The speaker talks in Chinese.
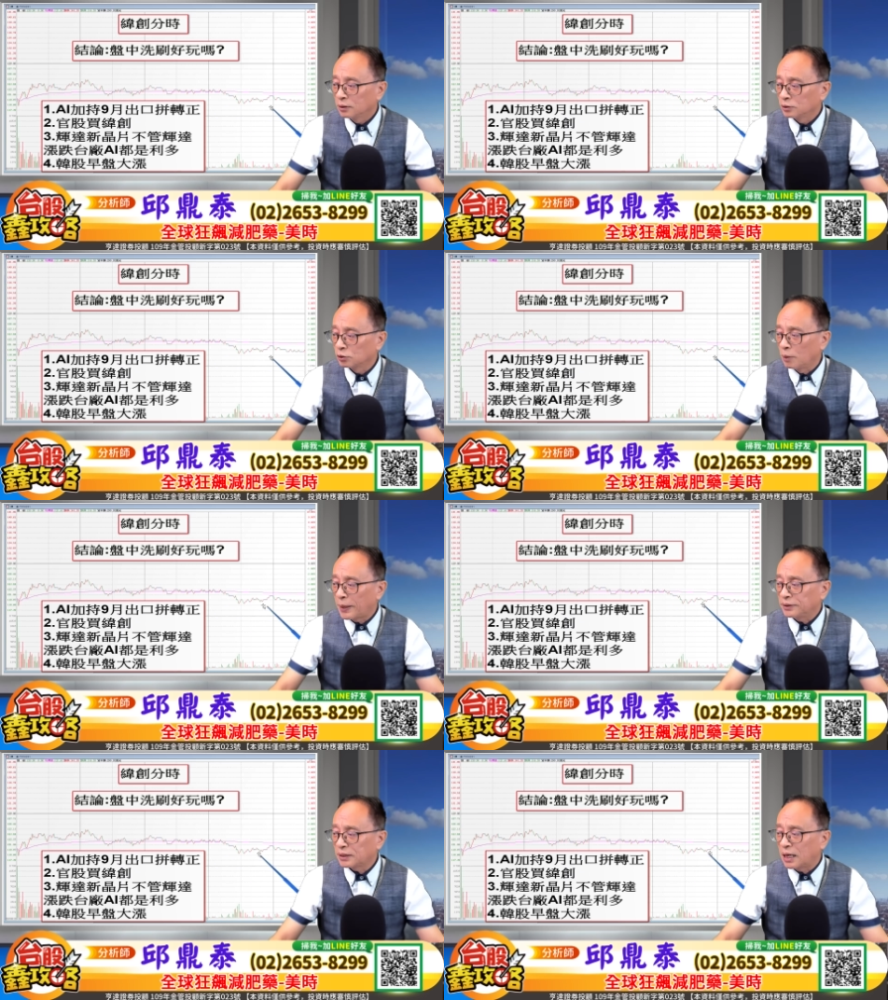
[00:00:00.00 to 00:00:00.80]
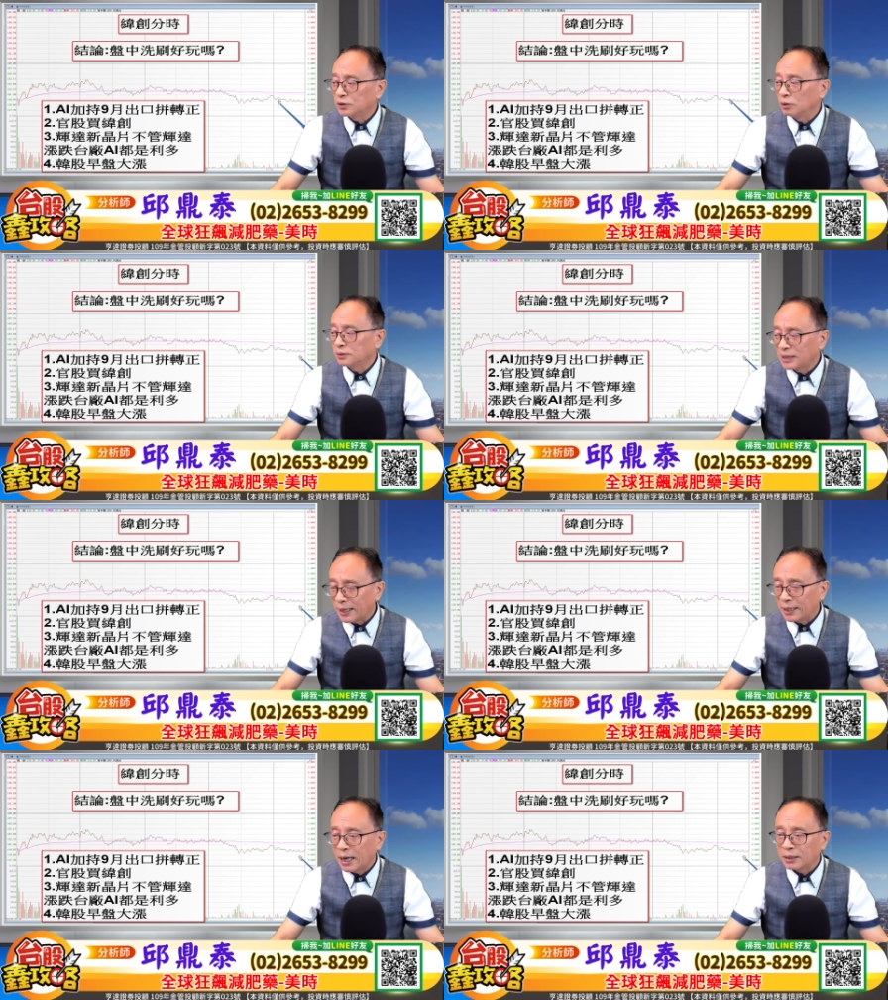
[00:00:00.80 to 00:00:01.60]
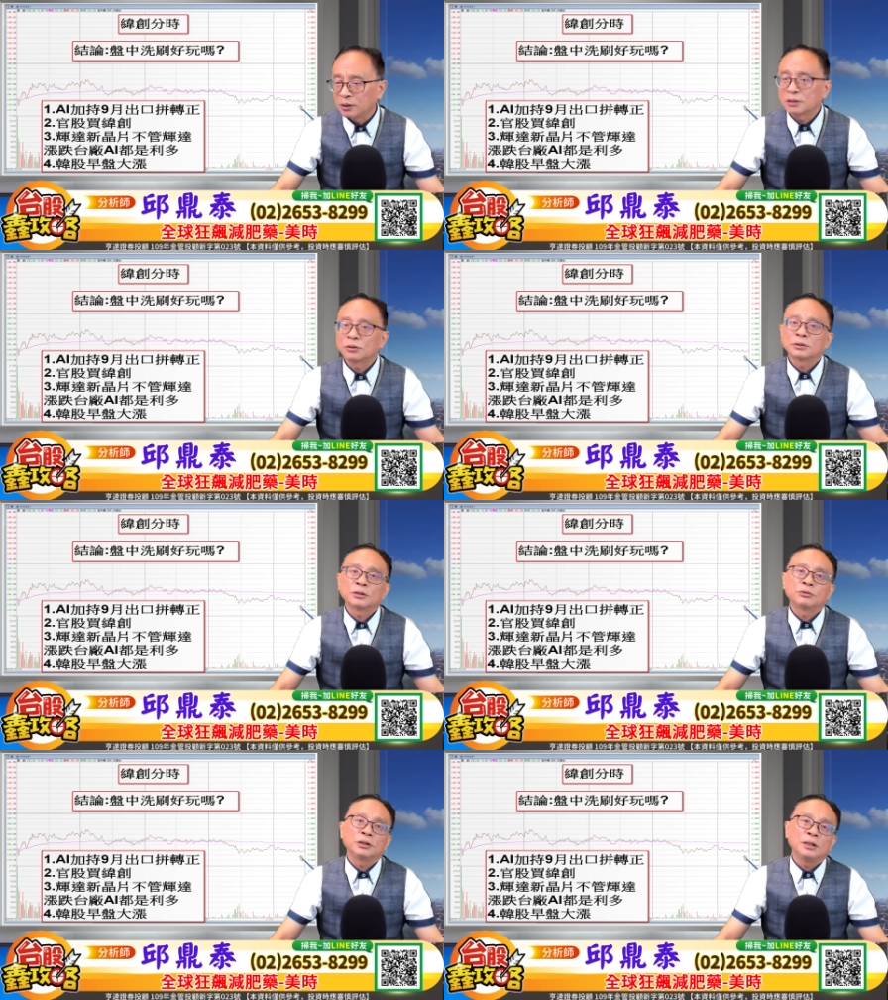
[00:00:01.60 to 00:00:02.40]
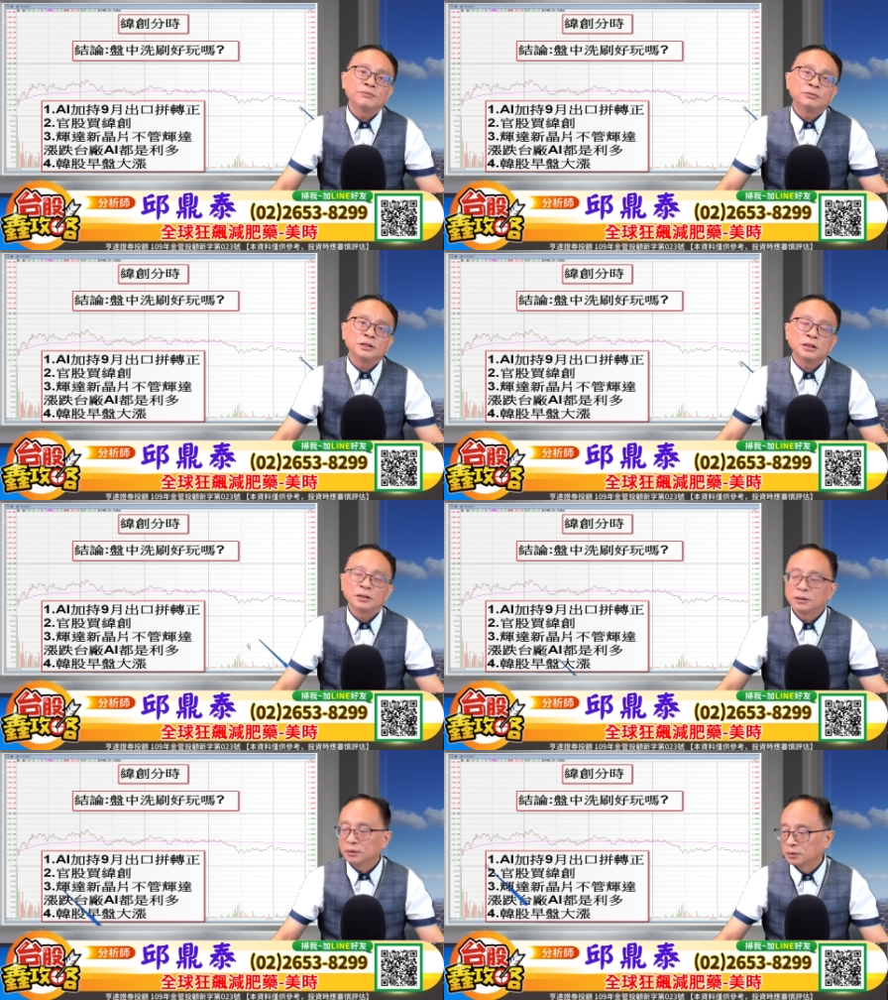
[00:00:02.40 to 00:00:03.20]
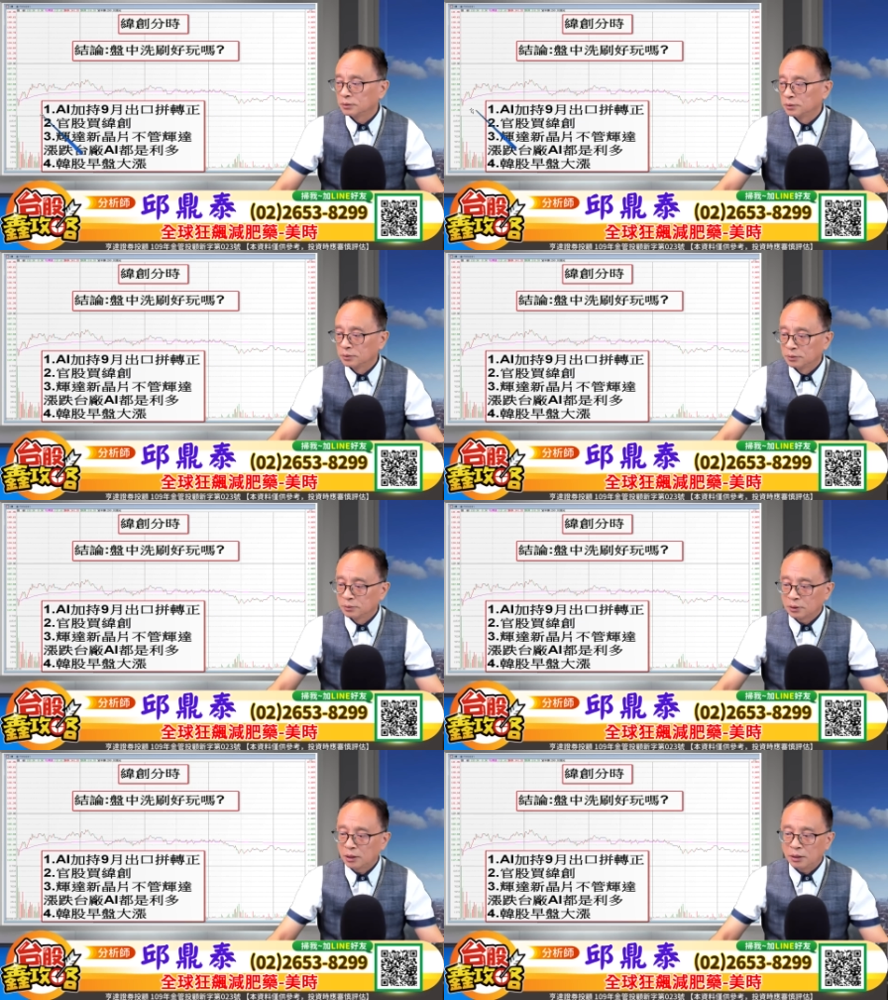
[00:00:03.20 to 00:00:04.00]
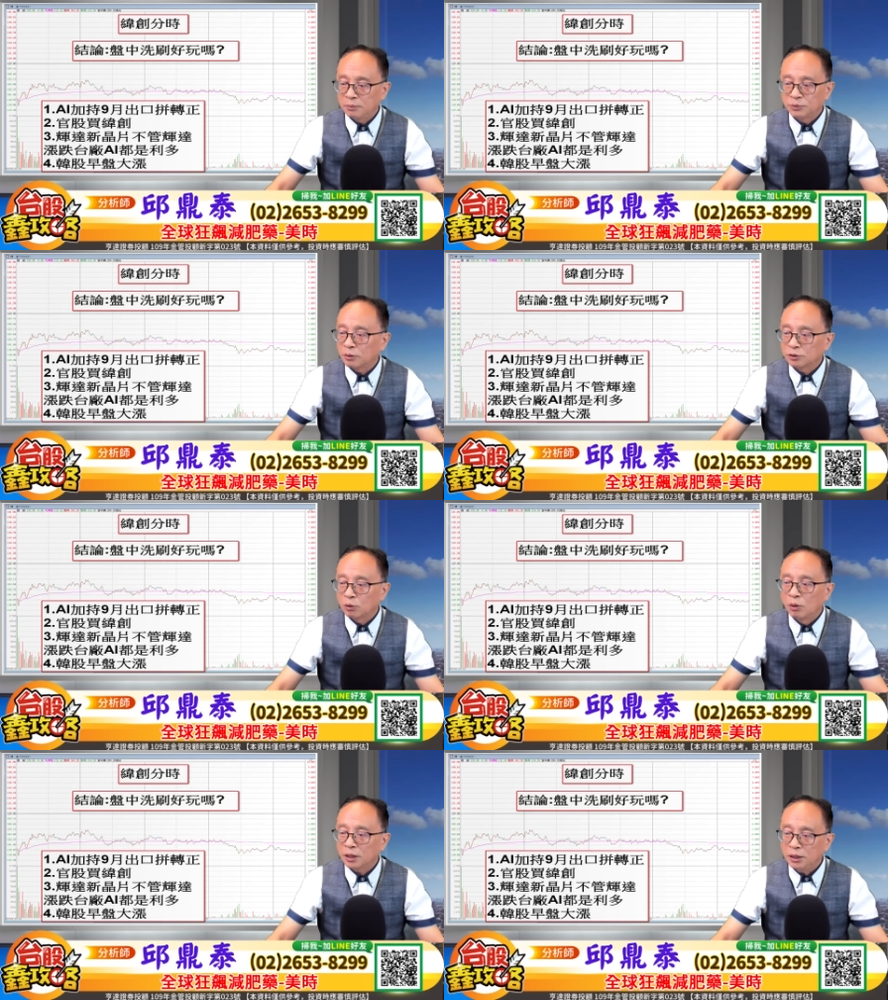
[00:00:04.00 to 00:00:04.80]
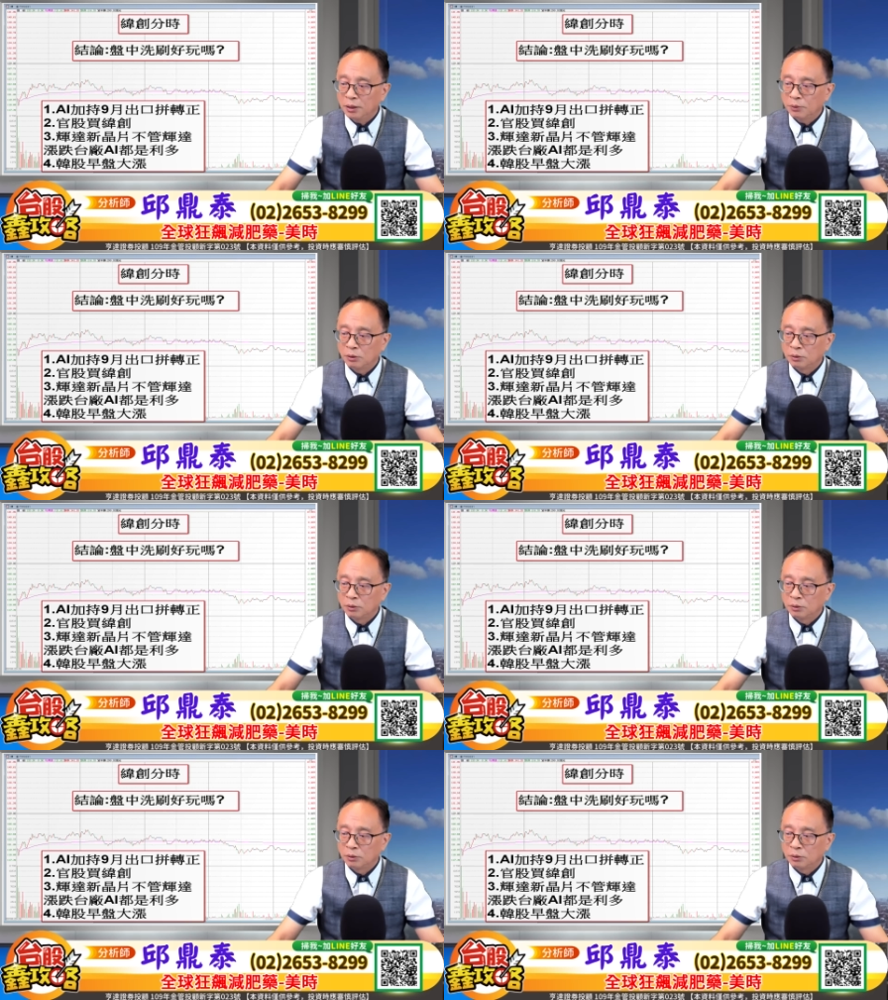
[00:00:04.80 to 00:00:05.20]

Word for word: 收盘当中再砍啊，收在最低附近。啊你你唔我足欢喜嘅不？